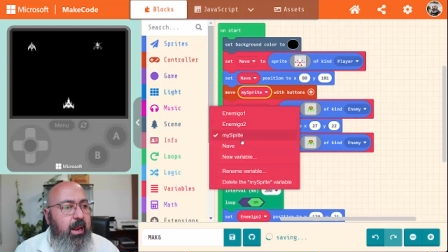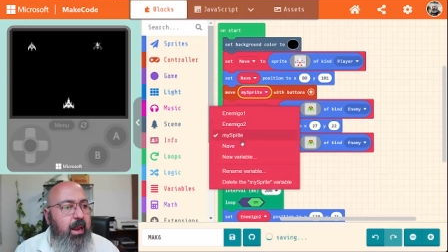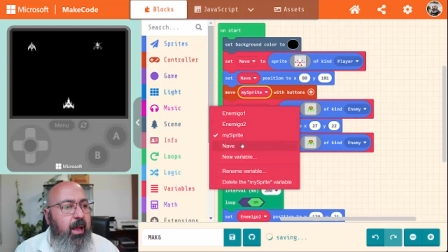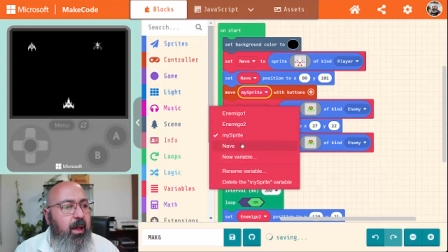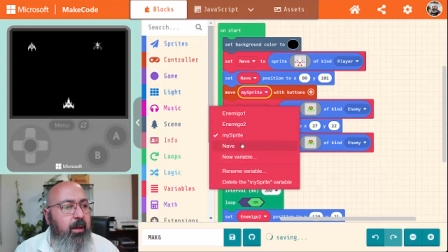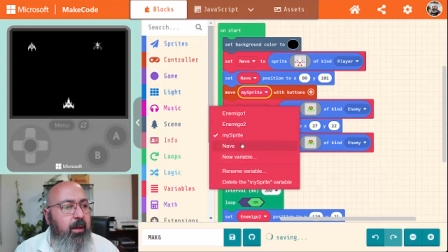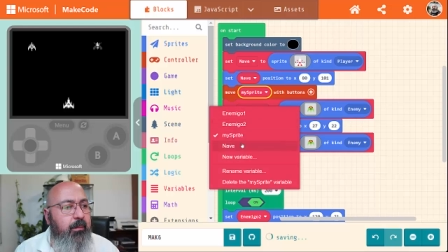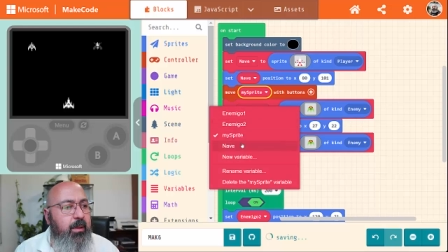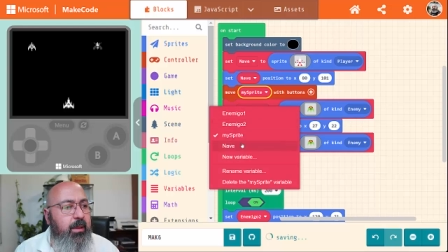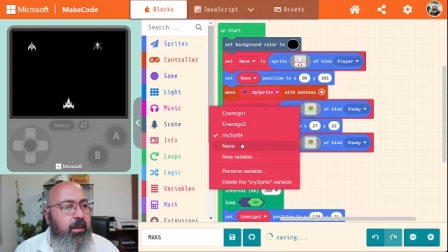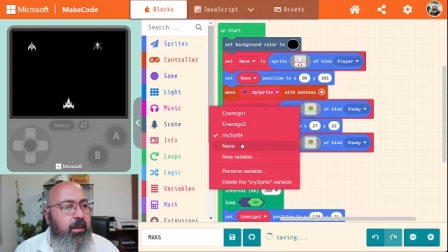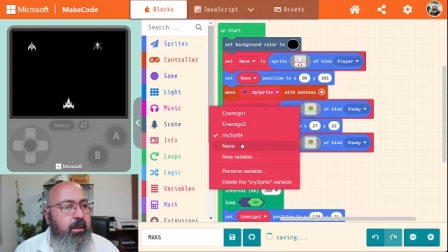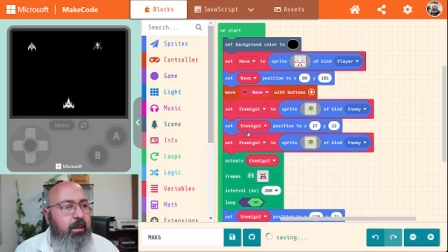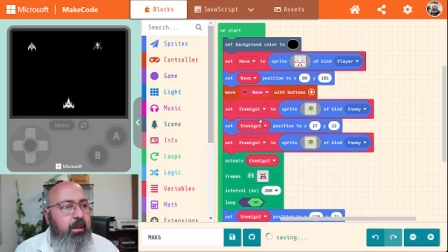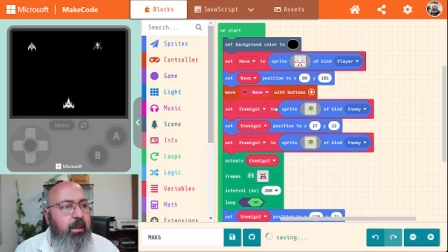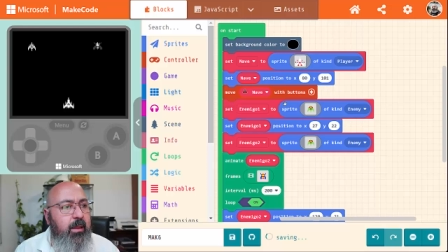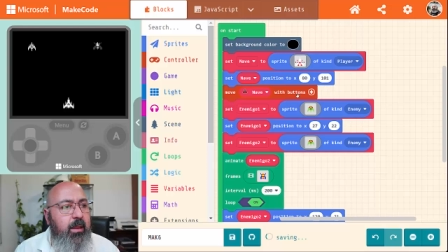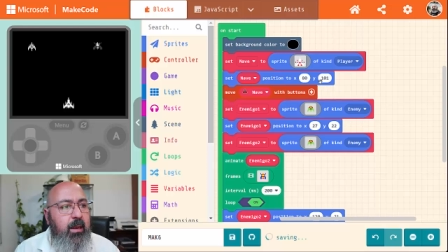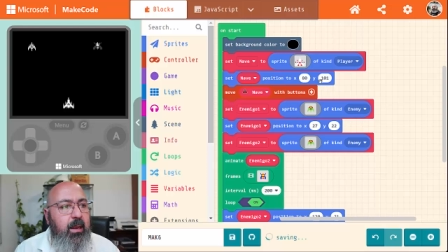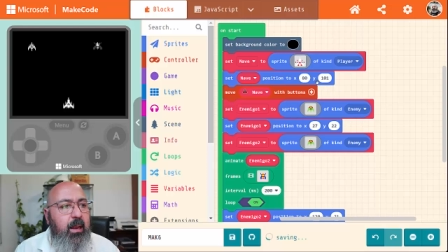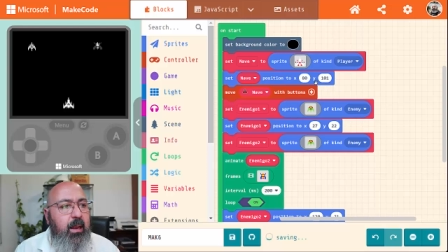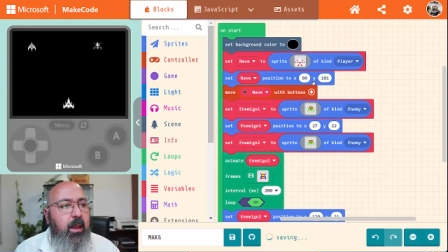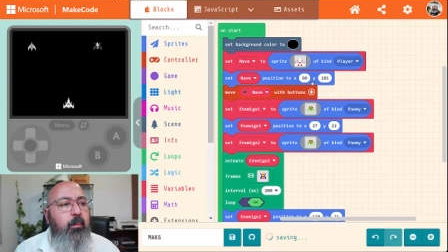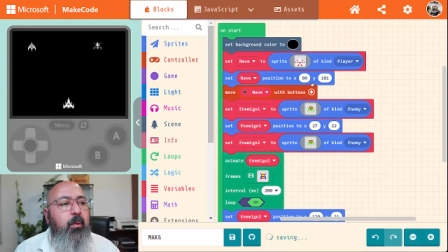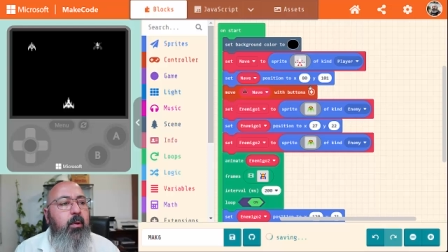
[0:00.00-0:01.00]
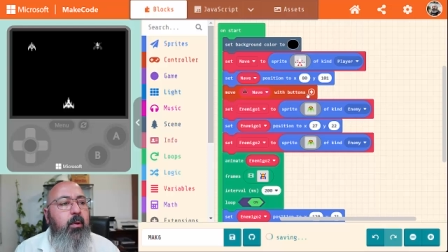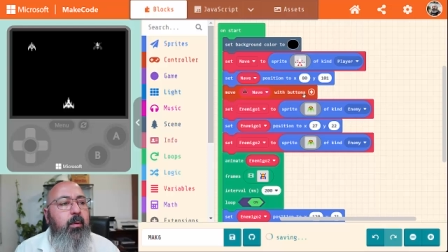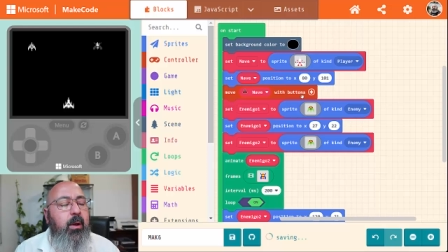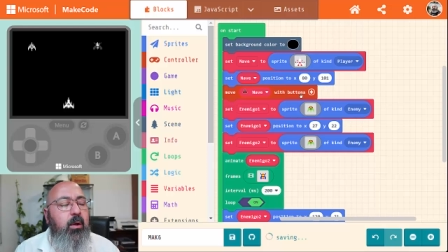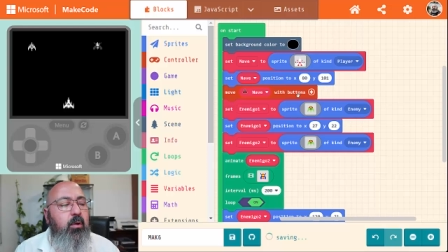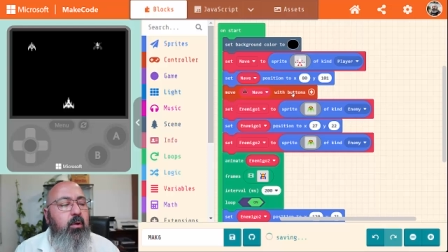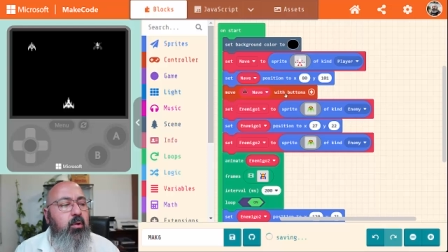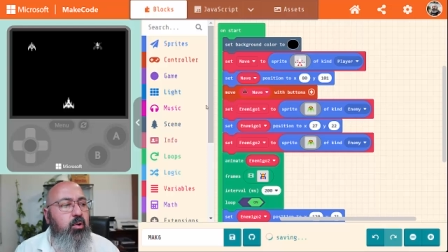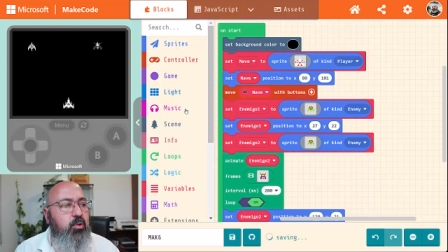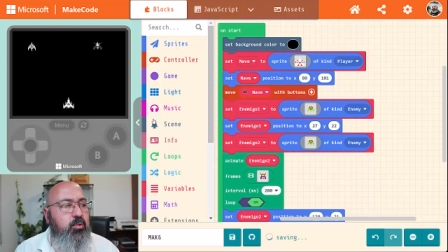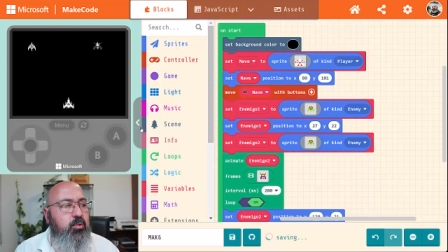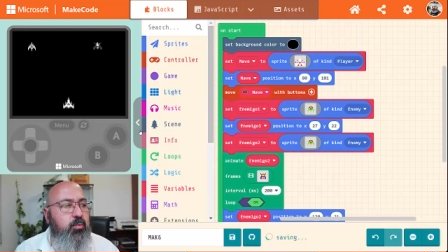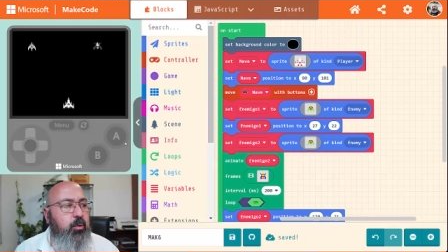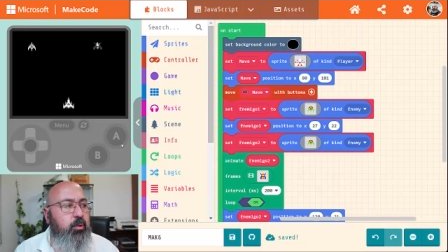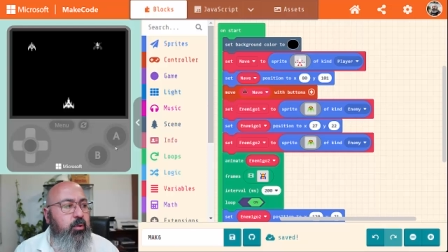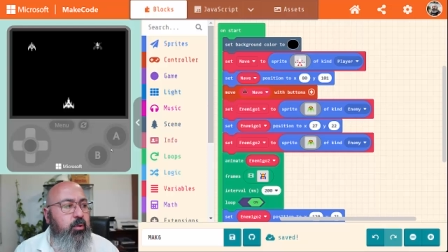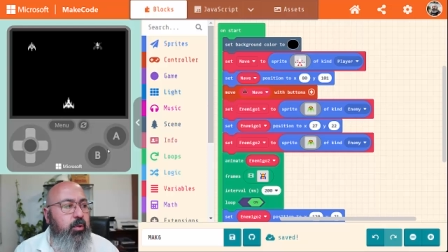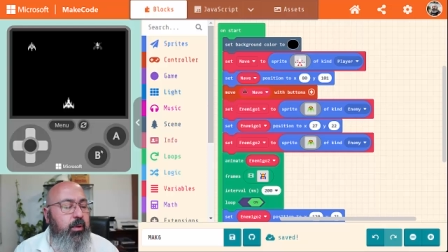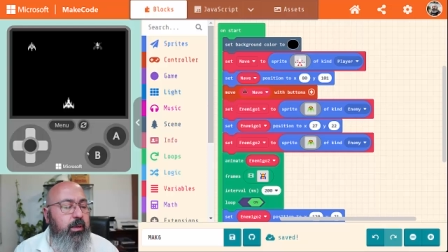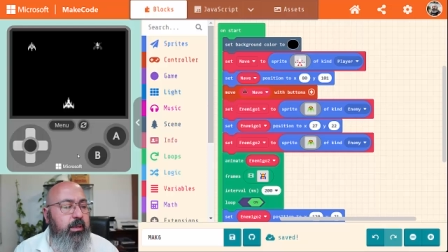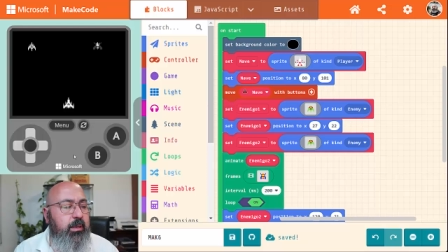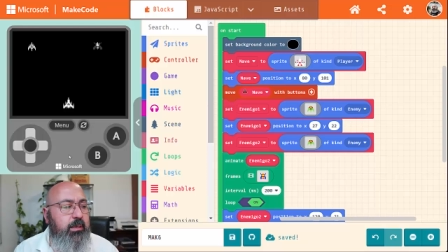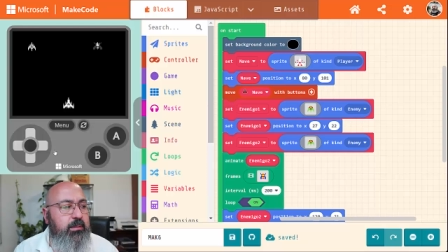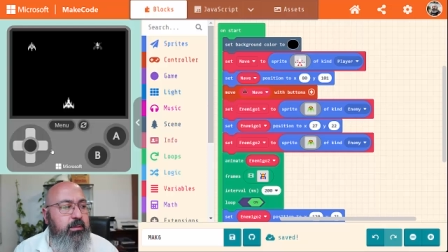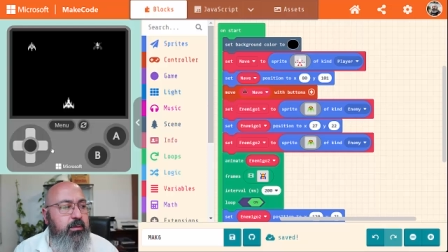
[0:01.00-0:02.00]
nave la mueva con los
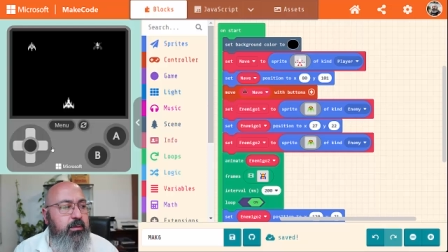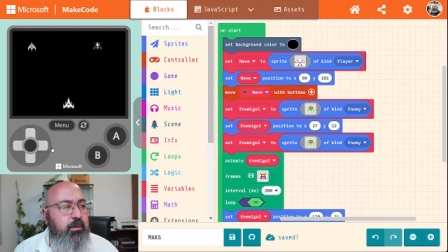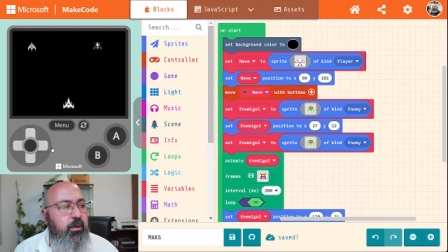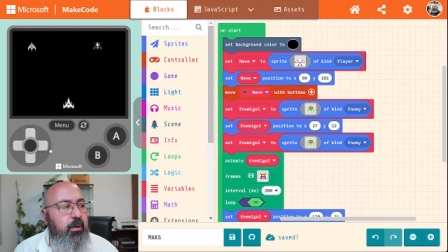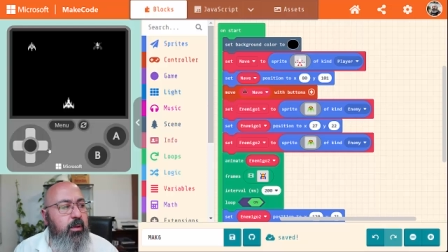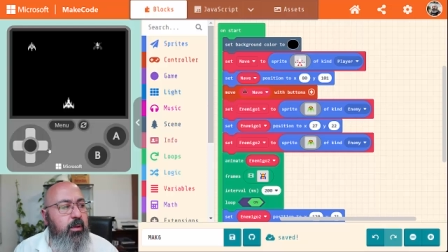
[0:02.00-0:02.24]
botones,